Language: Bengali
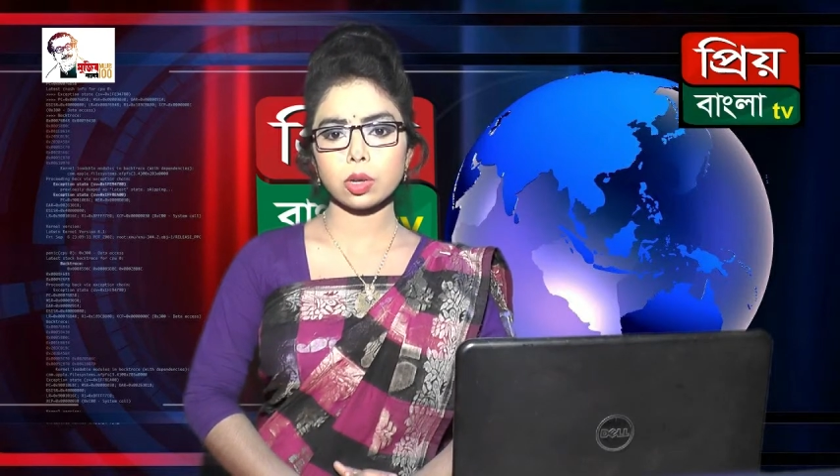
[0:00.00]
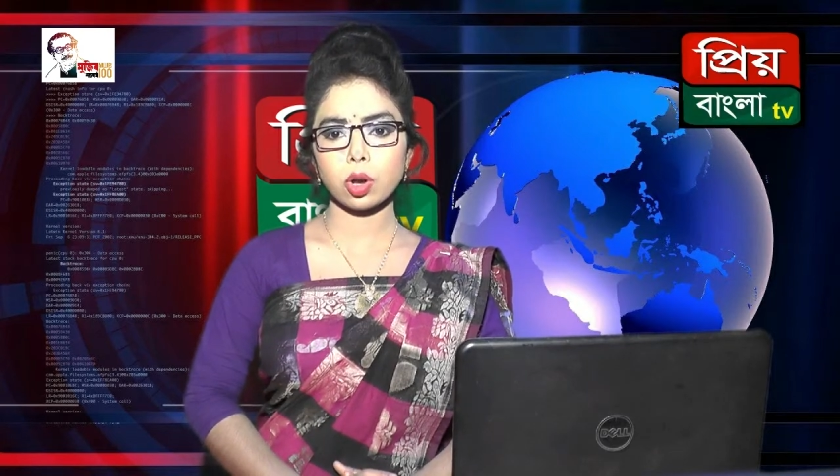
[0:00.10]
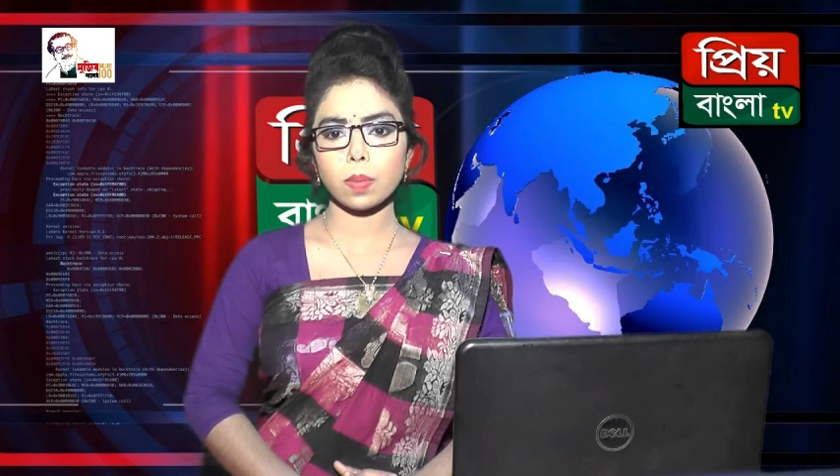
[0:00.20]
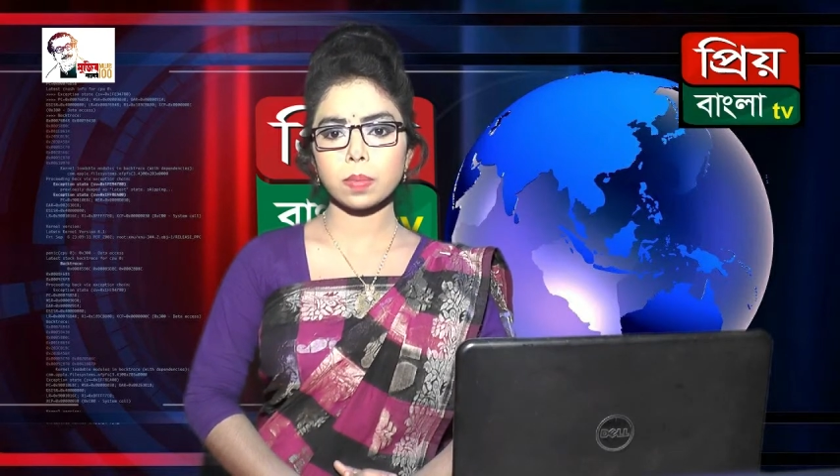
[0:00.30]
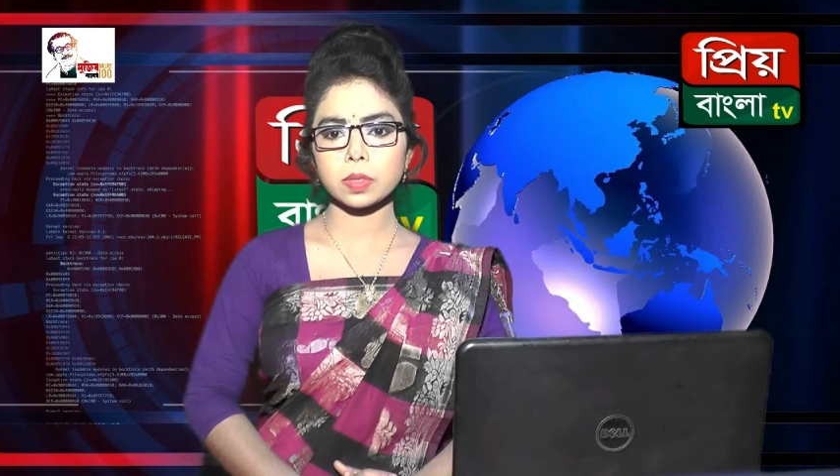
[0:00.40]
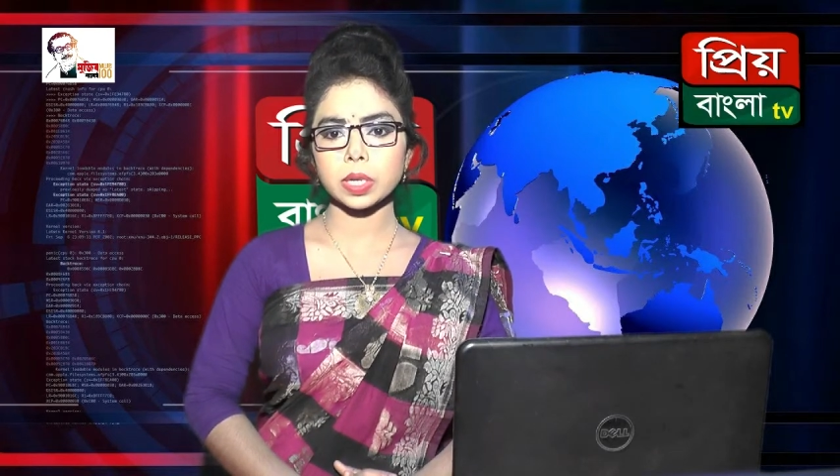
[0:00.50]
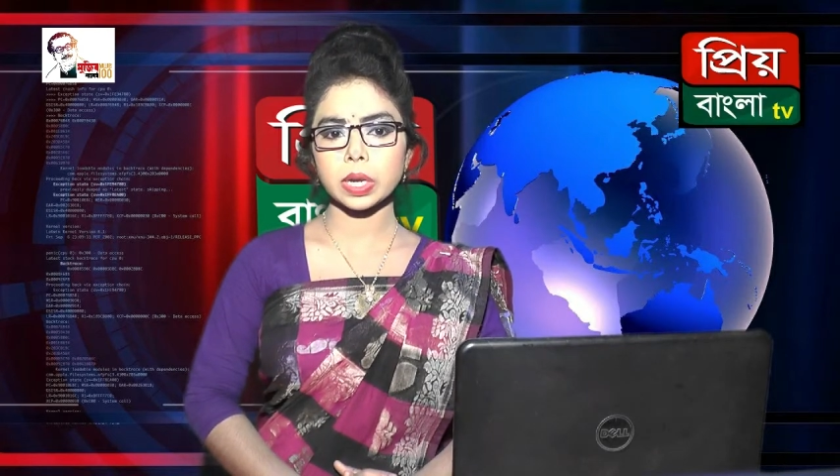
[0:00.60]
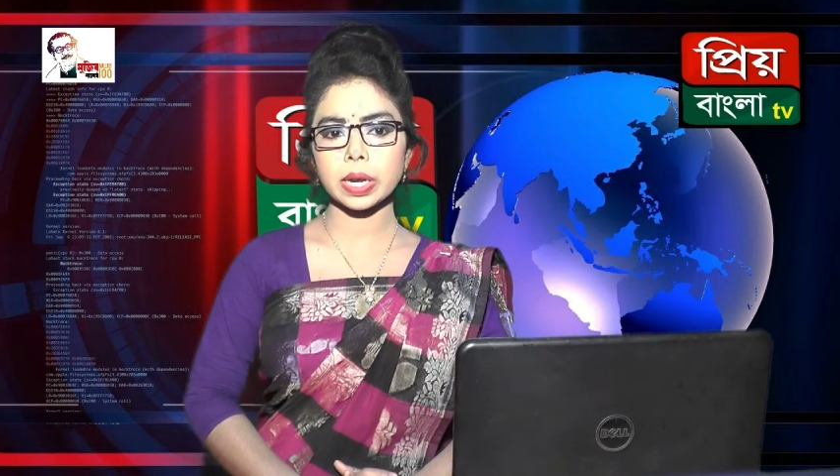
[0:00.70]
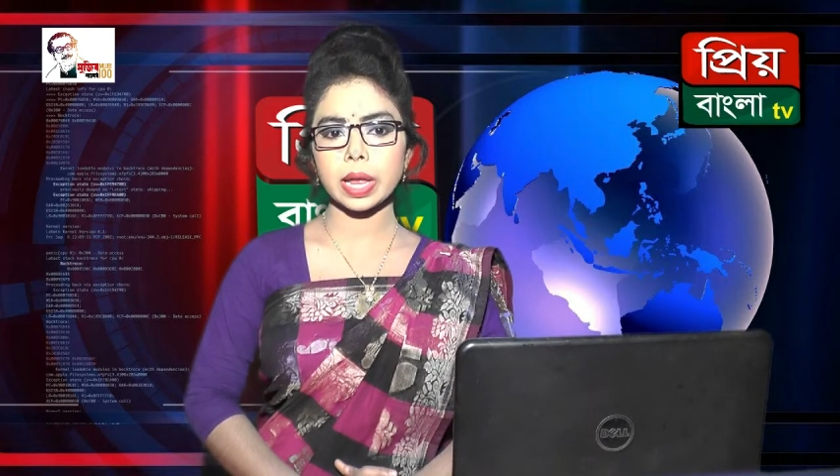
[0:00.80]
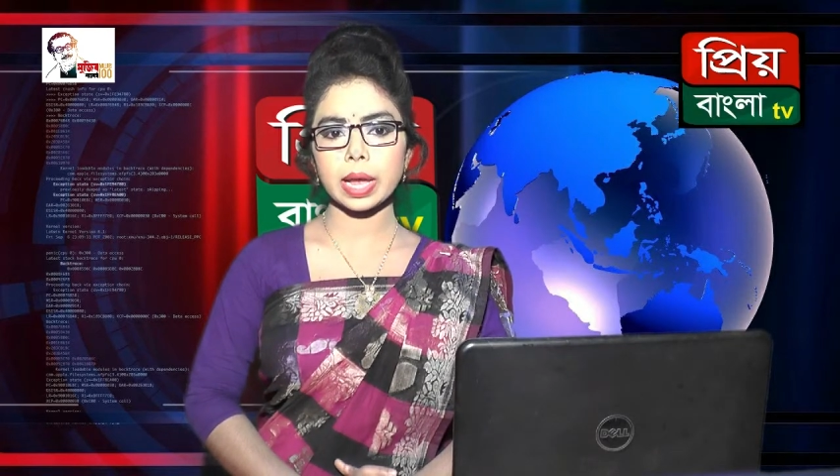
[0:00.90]
নবম
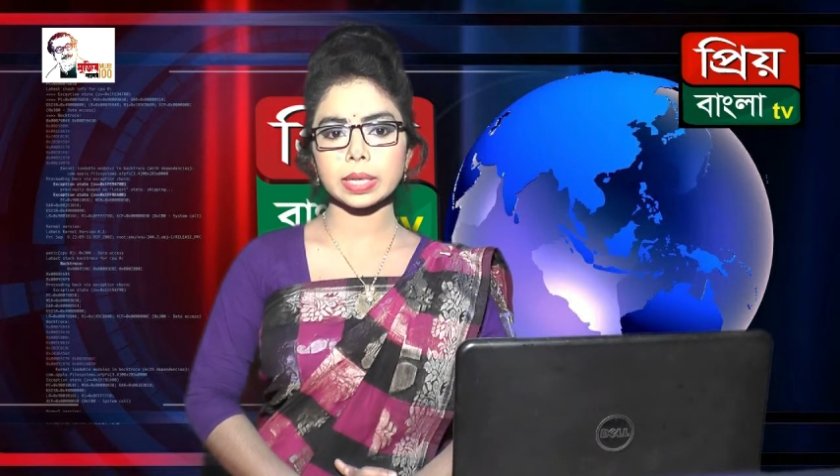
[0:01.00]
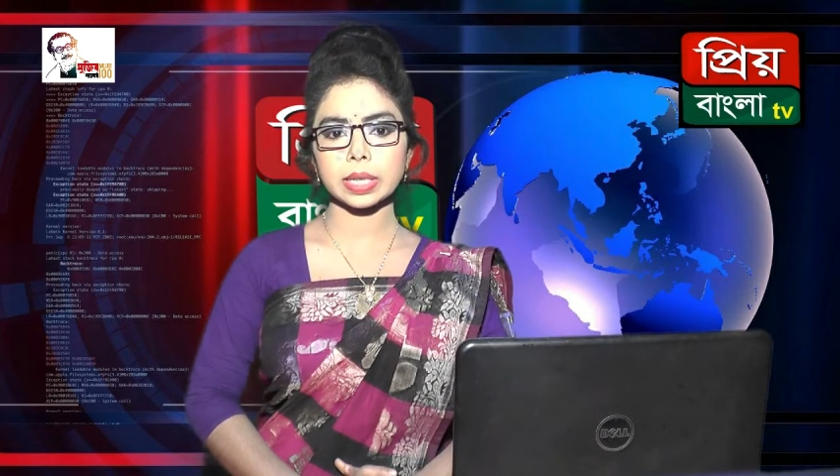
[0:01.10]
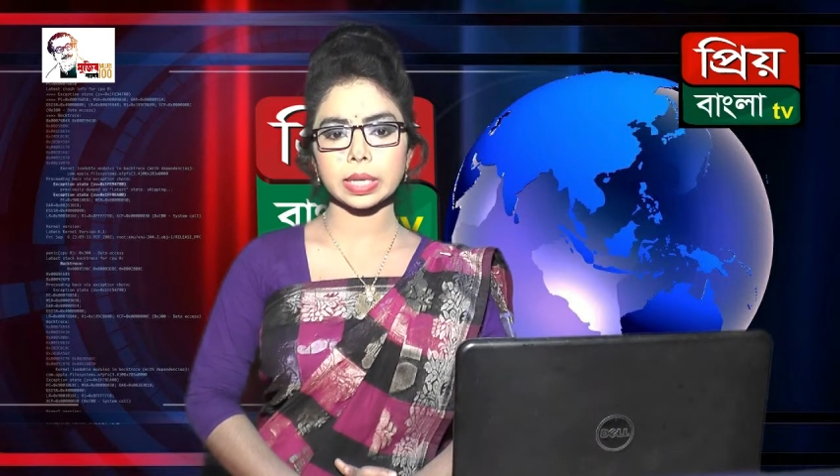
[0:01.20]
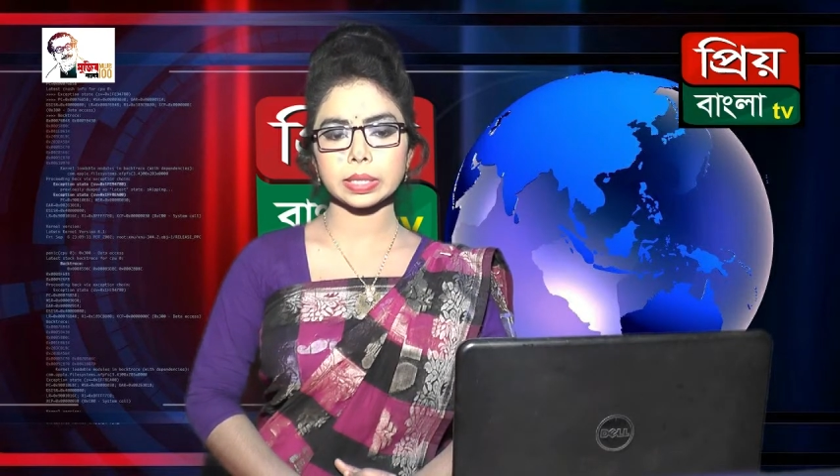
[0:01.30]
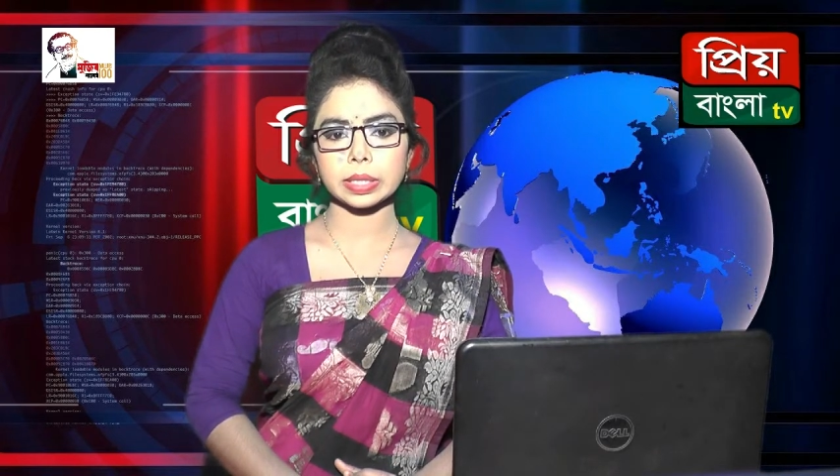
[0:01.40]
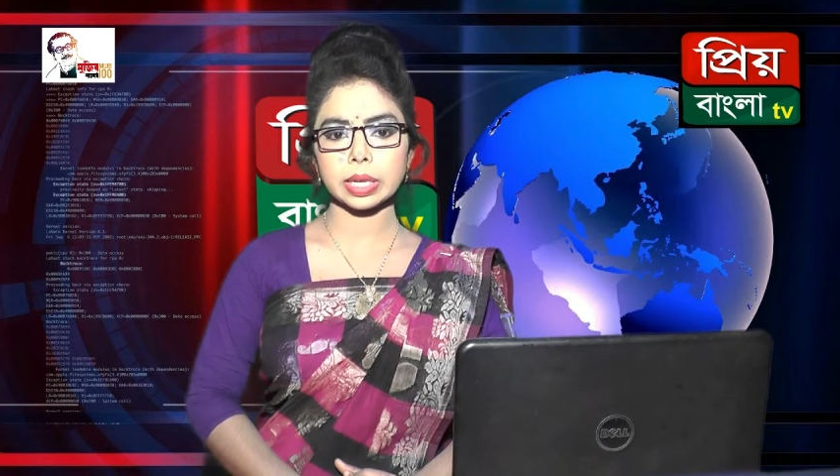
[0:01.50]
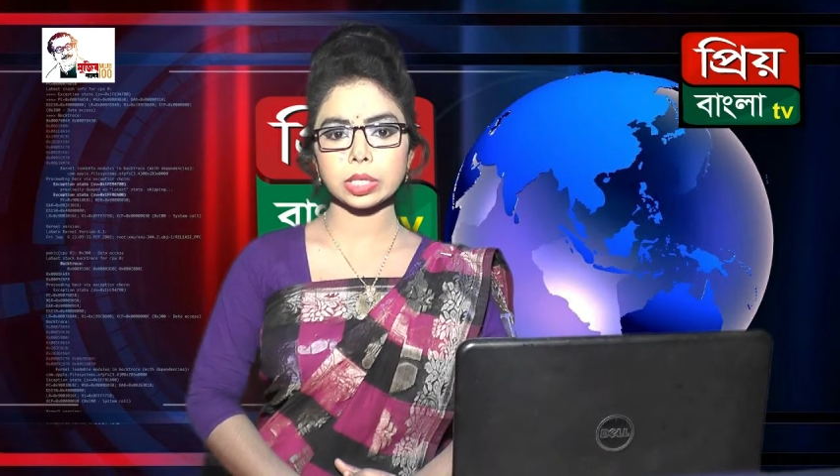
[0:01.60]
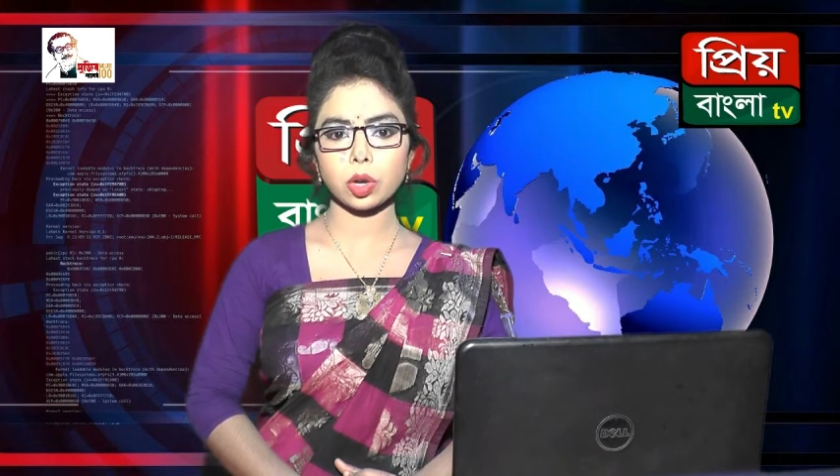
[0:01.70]
শ্রেণীর এক ছাত্রীকে